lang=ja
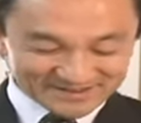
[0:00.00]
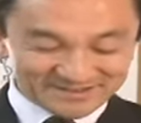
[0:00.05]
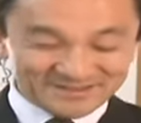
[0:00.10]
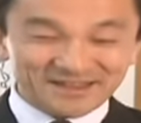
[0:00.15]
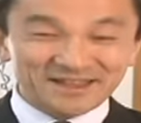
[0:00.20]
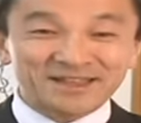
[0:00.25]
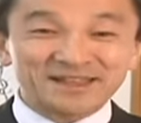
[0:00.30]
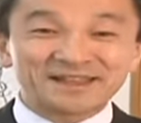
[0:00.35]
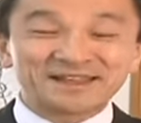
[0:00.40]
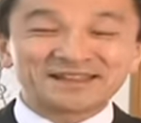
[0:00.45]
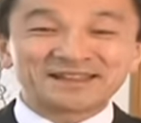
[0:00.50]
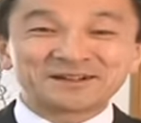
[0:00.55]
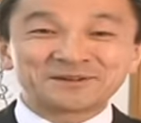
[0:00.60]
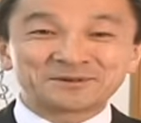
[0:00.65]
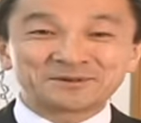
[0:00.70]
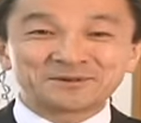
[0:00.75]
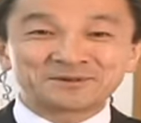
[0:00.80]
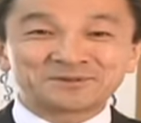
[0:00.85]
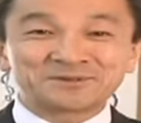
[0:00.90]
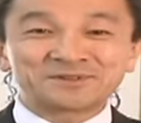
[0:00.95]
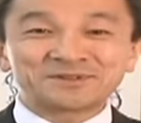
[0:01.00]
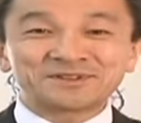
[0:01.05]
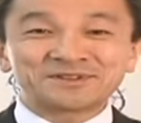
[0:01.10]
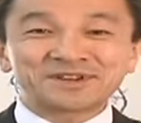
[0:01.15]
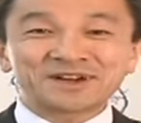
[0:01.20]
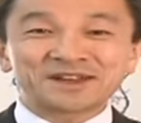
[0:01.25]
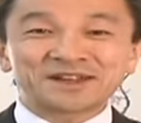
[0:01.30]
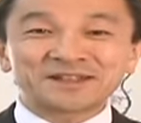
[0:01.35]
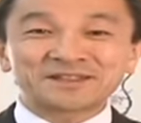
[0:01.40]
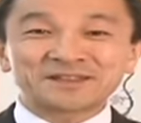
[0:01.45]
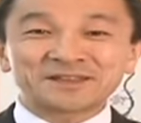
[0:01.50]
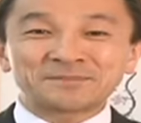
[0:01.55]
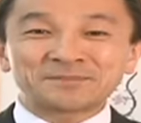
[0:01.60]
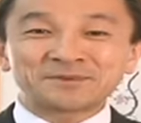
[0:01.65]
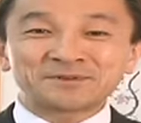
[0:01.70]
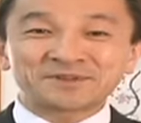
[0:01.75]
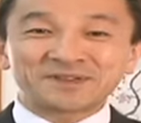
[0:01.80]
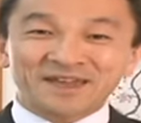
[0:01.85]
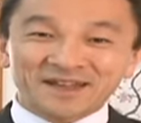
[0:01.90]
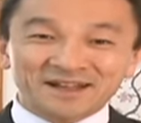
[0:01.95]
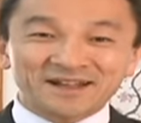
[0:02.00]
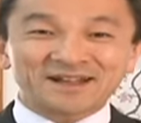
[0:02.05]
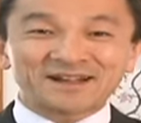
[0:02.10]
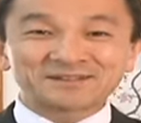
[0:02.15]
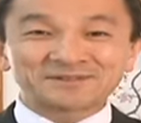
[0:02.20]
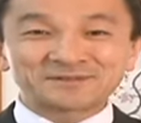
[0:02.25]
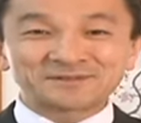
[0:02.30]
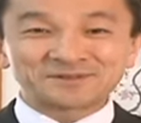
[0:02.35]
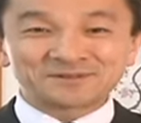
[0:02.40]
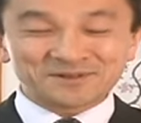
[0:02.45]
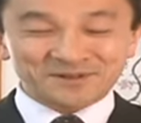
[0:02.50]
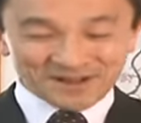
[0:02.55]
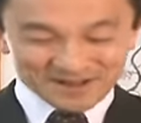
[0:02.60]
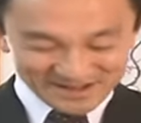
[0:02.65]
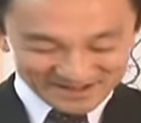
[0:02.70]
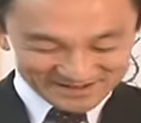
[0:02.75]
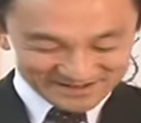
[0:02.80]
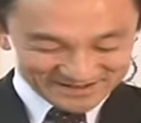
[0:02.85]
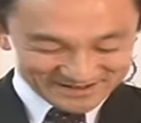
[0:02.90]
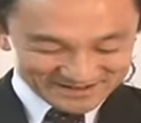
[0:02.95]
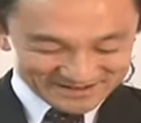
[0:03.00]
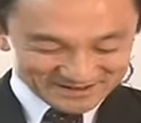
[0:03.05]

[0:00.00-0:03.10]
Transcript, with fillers: でこの悔い改めの結果というのは